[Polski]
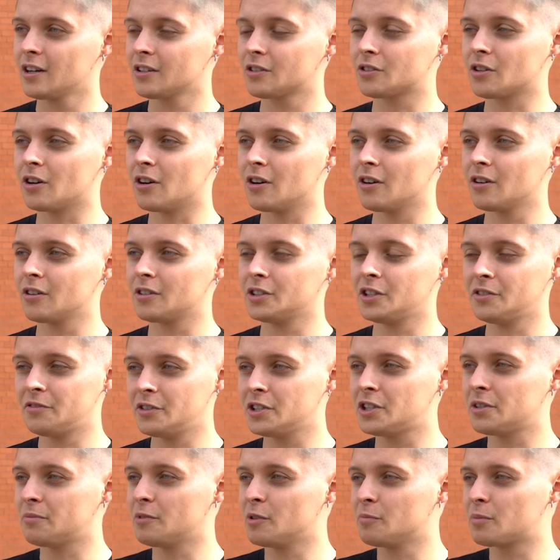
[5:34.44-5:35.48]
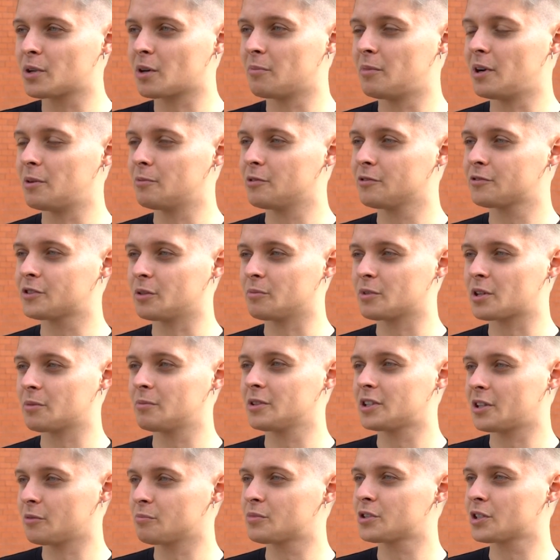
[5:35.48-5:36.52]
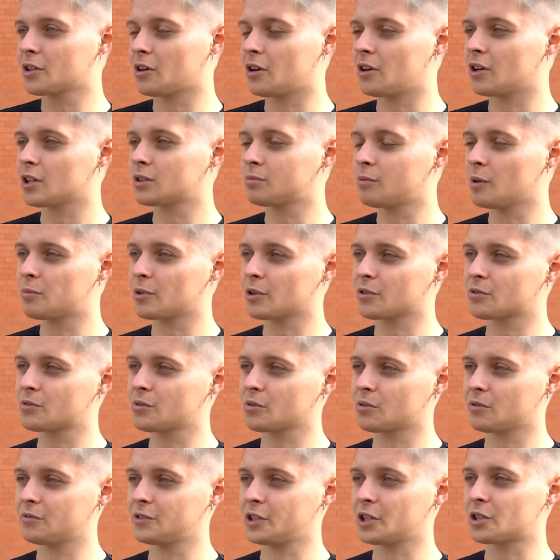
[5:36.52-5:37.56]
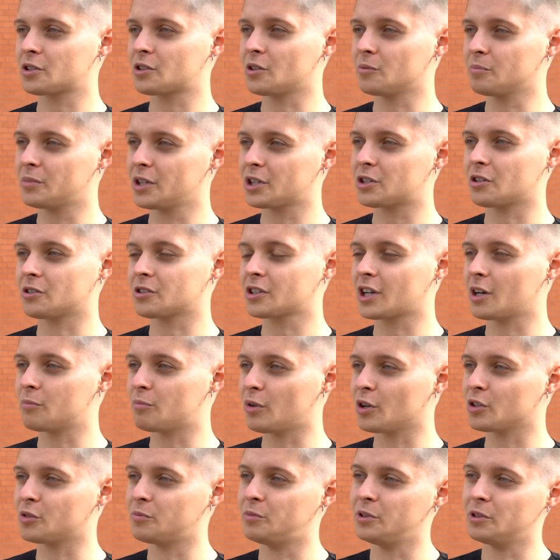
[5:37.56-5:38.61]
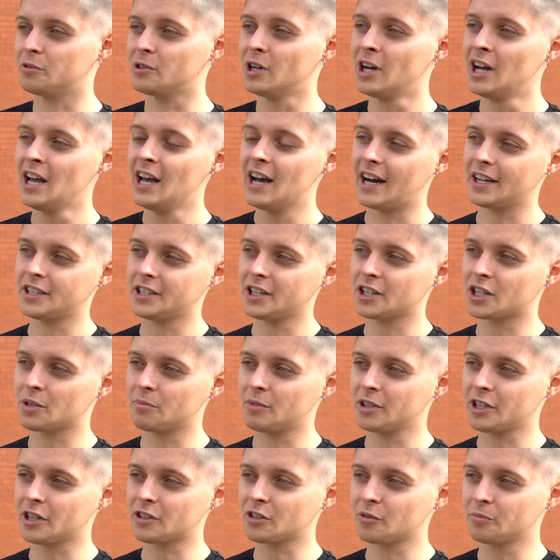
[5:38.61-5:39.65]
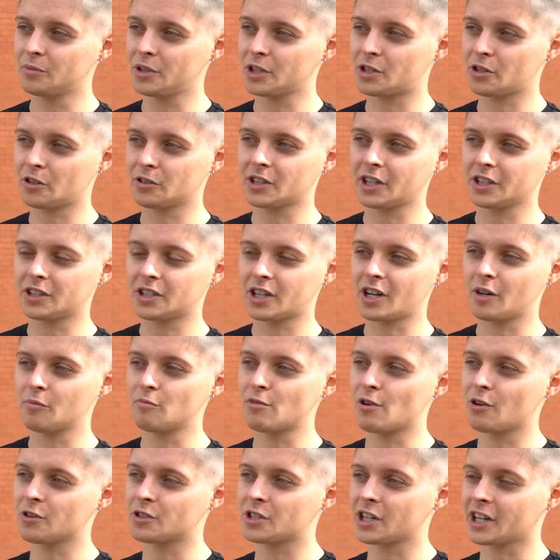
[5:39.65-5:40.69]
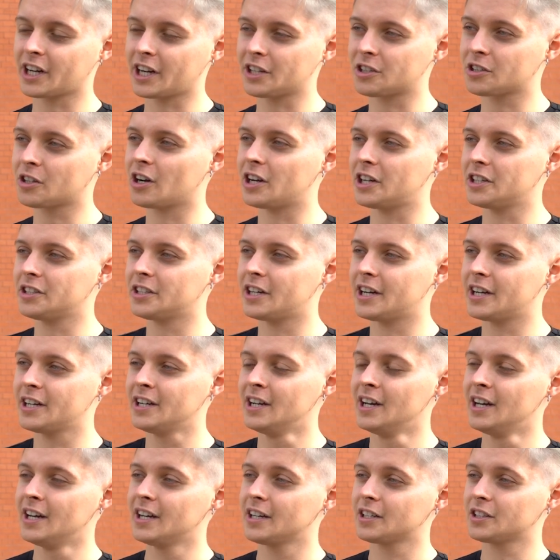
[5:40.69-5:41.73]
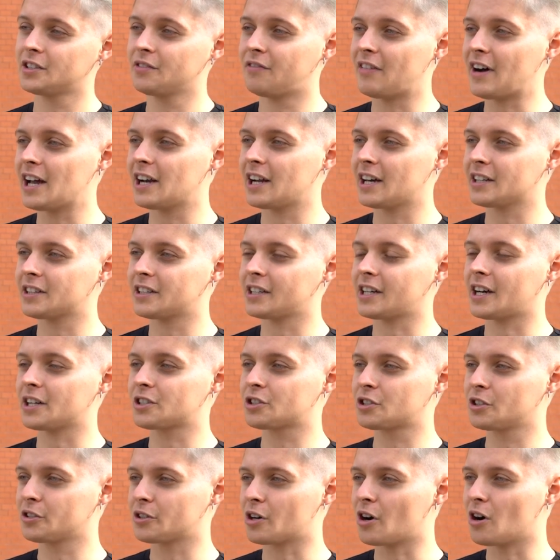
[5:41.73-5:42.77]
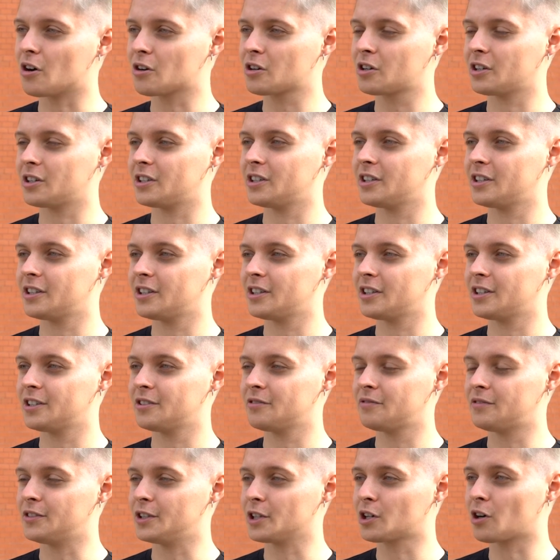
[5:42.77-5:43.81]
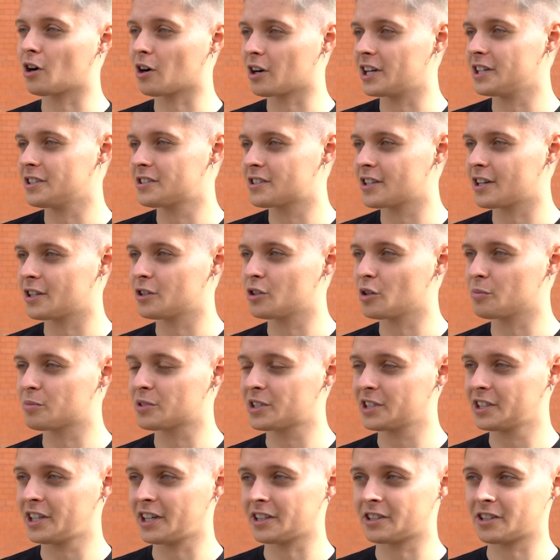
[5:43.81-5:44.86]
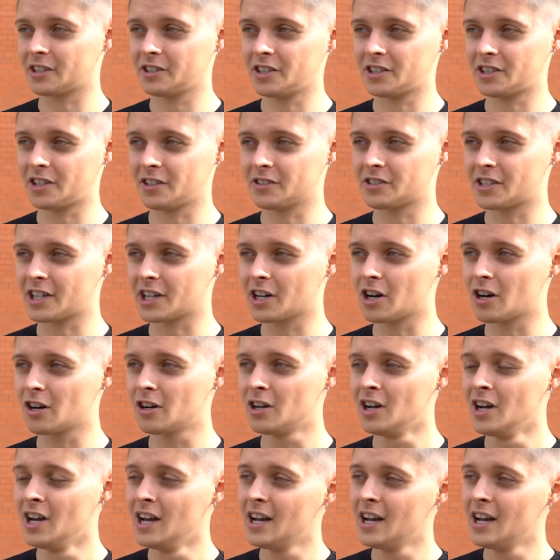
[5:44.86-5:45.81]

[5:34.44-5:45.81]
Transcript: to nie widzimy problemu w tym, żeby ten psycholog po prostu również tą pieczątkę podbił, a nie żeby na tą pieczątkę trzeba było czekać kolejne dwa lata czy rok w kolejce do psychiatry dziecięcego,